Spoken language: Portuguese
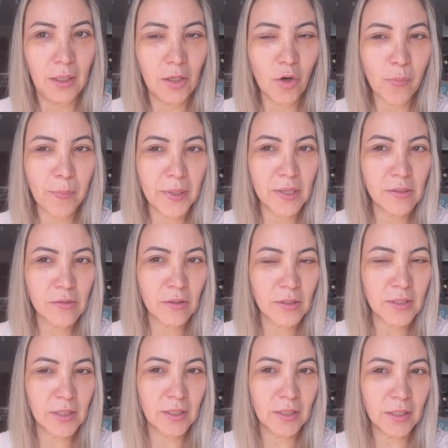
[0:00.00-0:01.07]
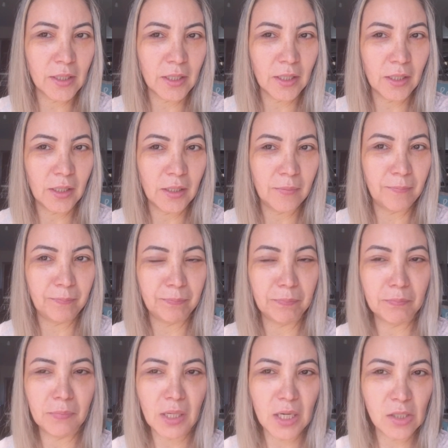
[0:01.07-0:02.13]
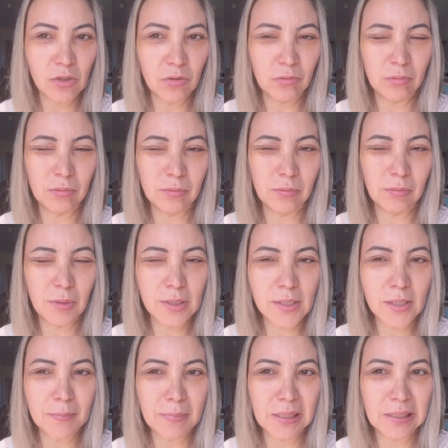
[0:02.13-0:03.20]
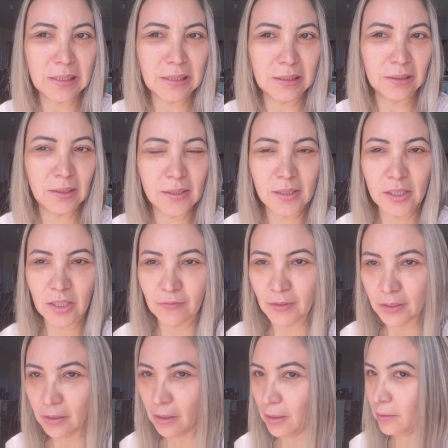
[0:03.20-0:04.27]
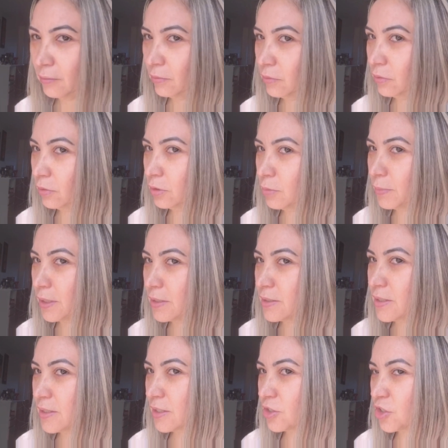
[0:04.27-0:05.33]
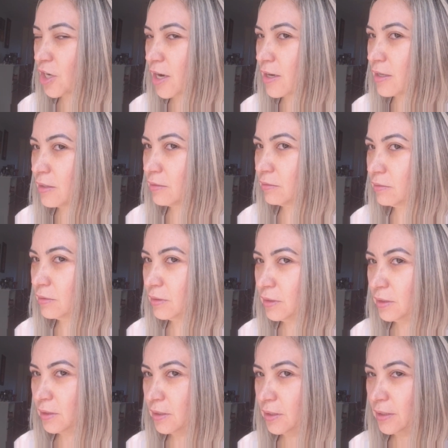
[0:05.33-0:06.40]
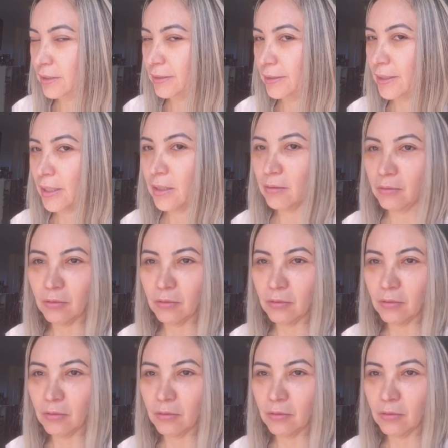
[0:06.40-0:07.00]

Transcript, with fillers: Eu penso assim que mais uma semana assim já vai estar totalmente desinchado, né?